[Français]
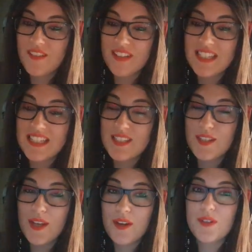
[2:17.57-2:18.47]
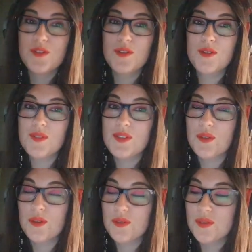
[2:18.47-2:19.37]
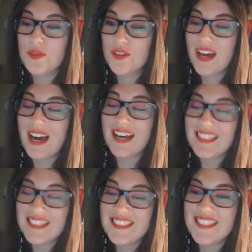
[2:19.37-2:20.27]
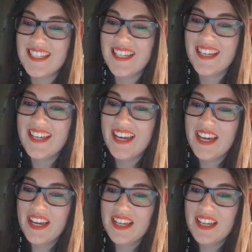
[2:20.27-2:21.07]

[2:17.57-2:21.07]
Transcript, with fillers: ça fait des heures que je suis sur ce jeu à essayer